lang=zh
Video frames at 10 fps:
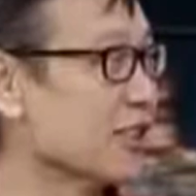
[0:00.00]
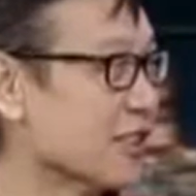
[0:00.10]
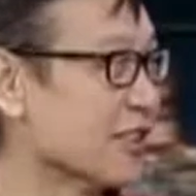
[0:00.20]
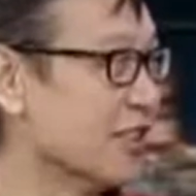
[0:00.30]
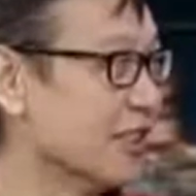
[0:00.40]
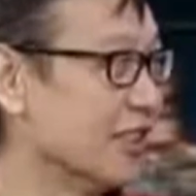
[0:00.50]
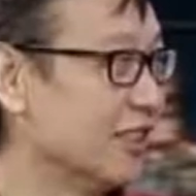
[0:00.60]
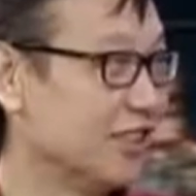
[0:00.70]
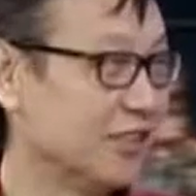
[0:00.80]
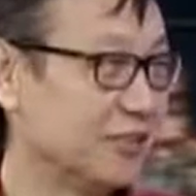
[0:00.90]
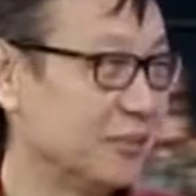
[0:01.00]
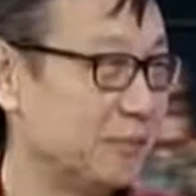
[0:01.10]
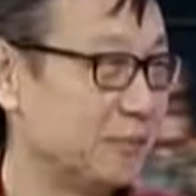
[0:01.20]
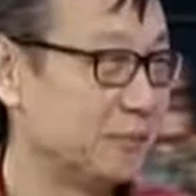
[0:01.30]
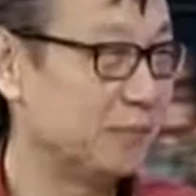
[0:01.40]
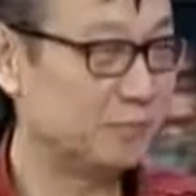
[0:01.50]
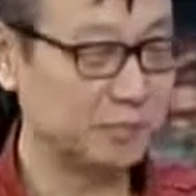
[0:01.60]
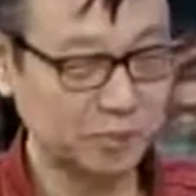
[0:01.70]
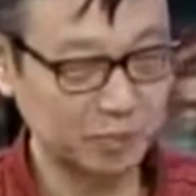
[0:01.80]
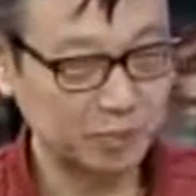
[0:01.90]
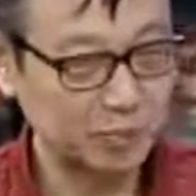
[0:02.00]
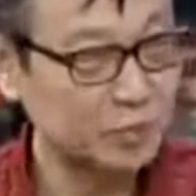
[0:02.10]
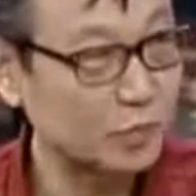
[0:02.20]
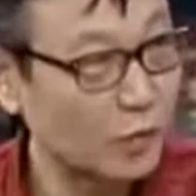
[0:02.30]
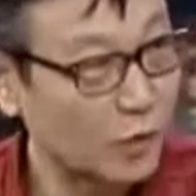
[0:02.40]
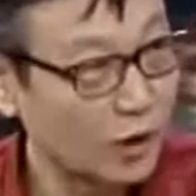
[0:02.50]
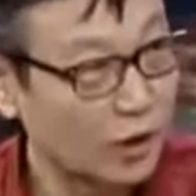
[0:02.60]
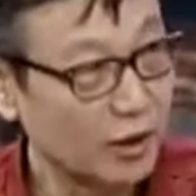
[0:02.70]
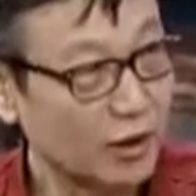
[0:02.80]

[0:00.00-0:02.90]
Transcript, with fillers: 所以，当他想为你辩护的时候，为